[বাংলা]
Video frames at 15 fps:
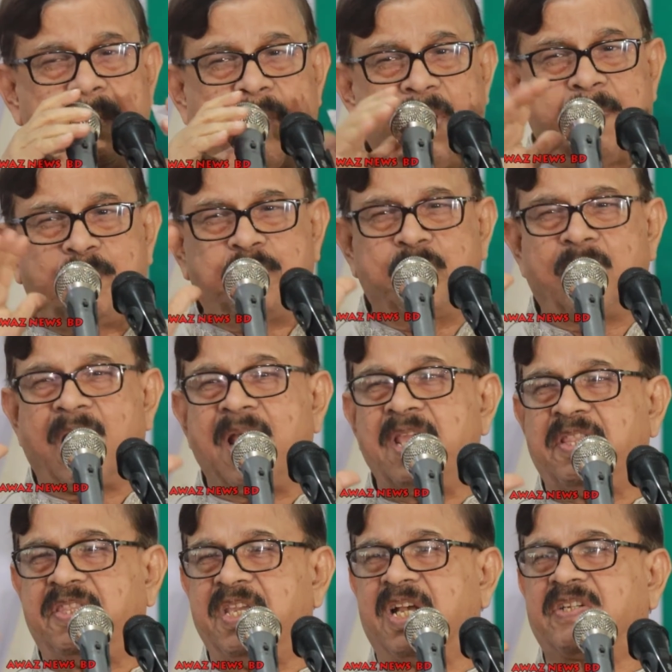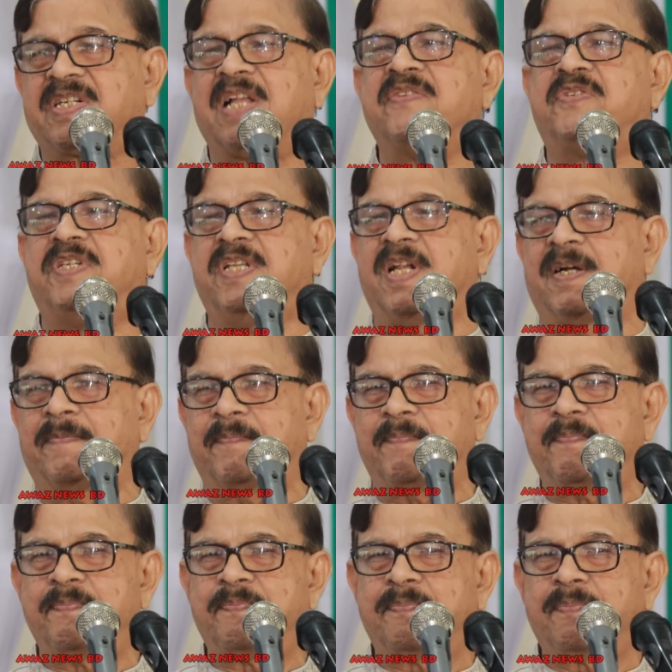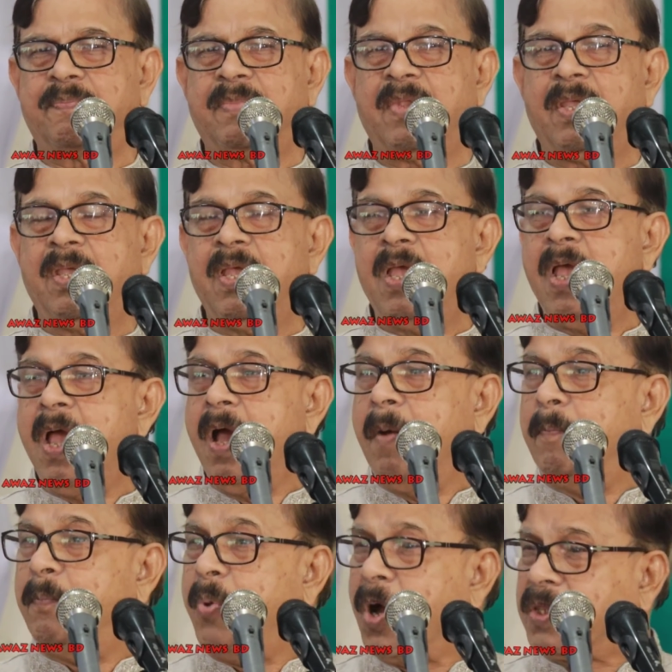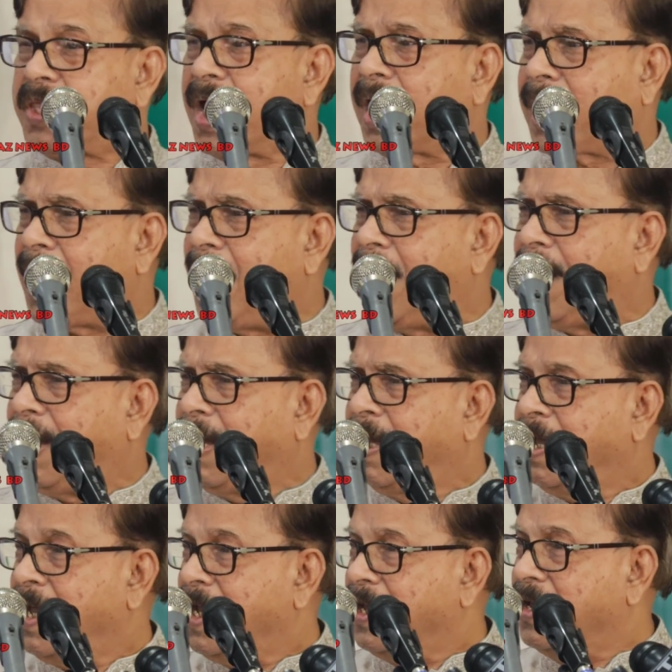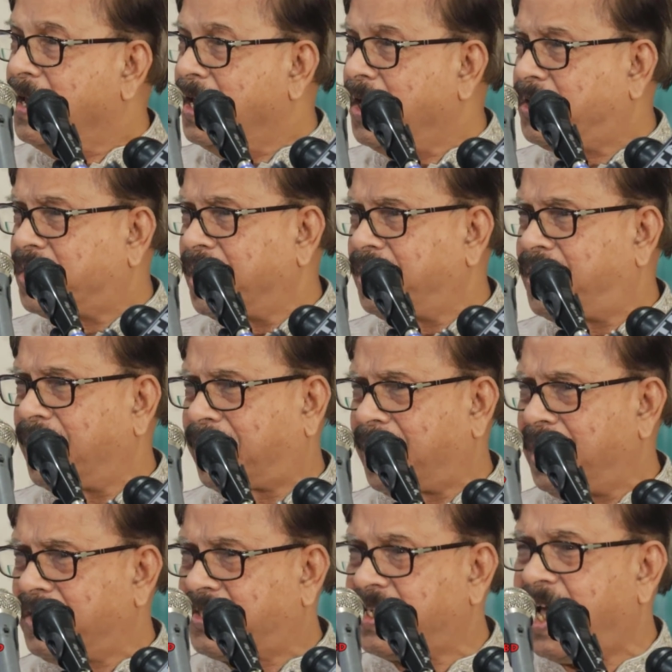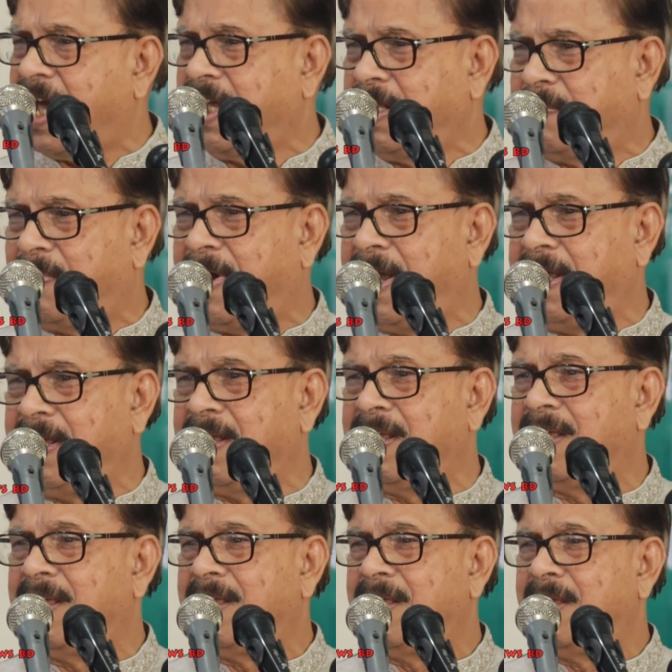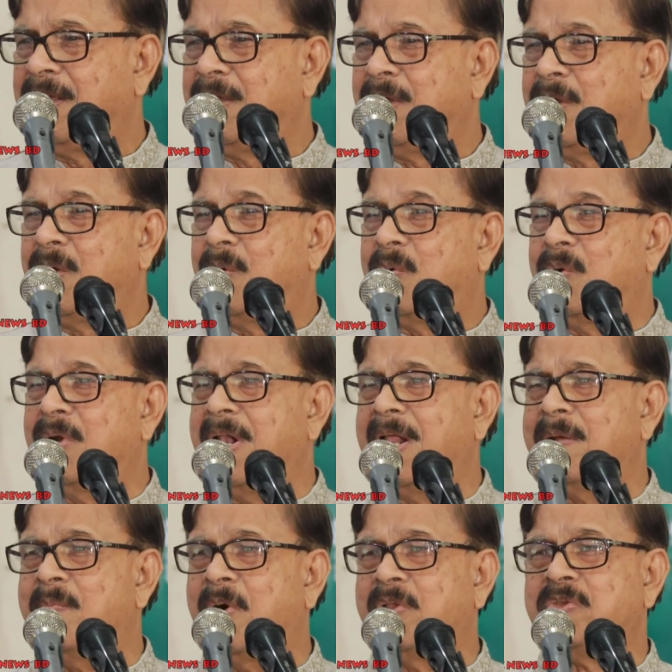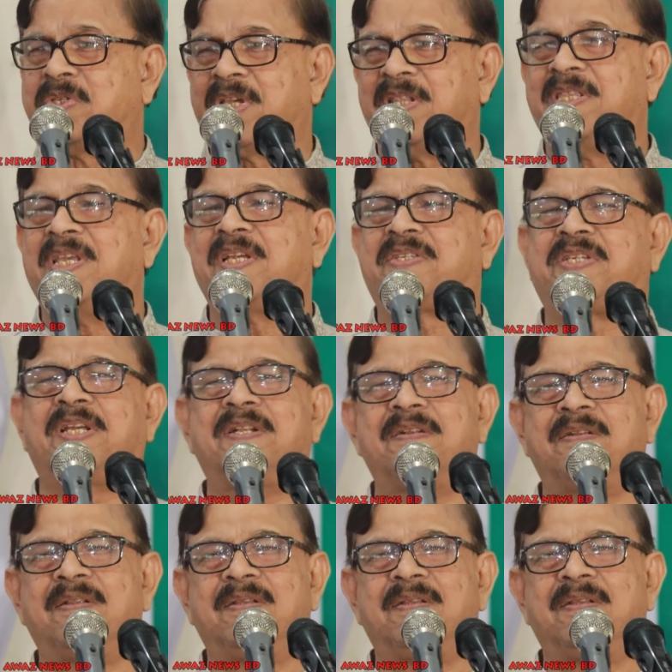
ওই পুরা ইতিহাস আনছি না পতাকা নিচে থেকে জাহিদ ভাই ওনার মঞ্চে দিয়েছেন